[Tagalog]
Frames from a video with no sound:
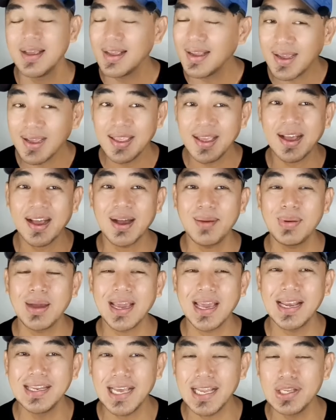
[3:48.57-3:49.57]
Kaya kapag
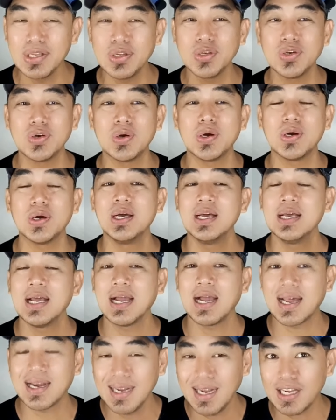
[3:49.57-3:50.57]
ganyan yung
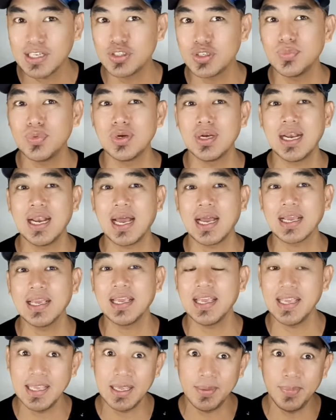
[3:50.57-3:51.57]
relasyon mong
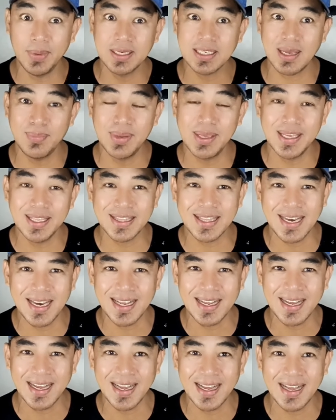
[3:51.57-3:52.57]
lalaki, ibig sabihin
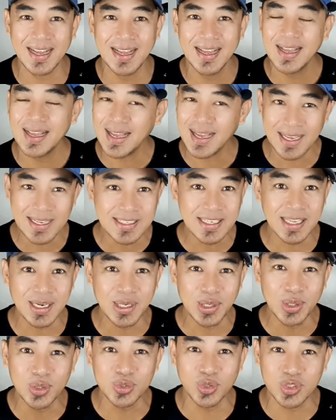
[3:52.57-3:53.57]
talaga ay
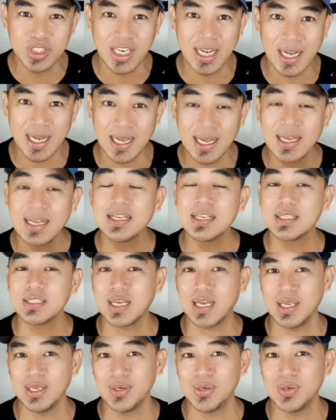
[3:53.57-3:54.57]
seryoso siya
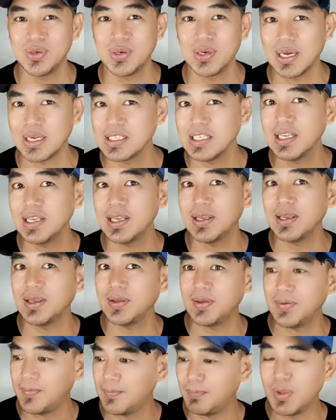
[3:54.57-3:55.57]
sa iyo.
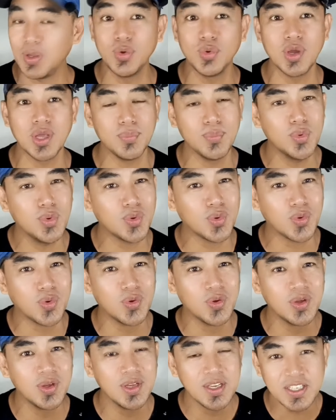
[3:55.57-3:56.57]
Kasi piluin mo,
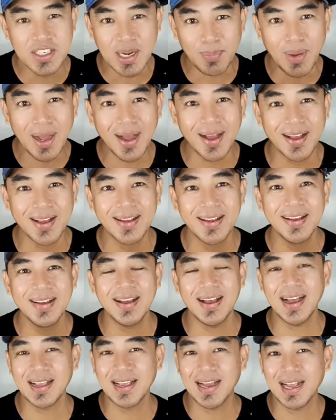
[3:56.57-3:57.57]
siya pa
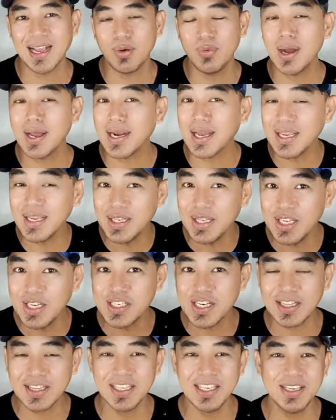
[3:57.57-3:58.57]
ang gagawa ng
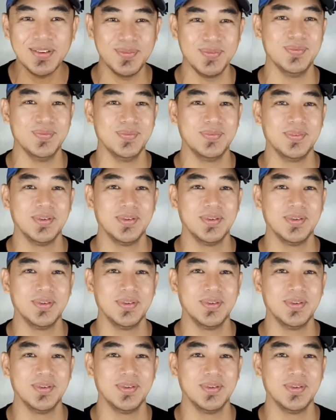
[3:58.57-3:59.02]
initiative.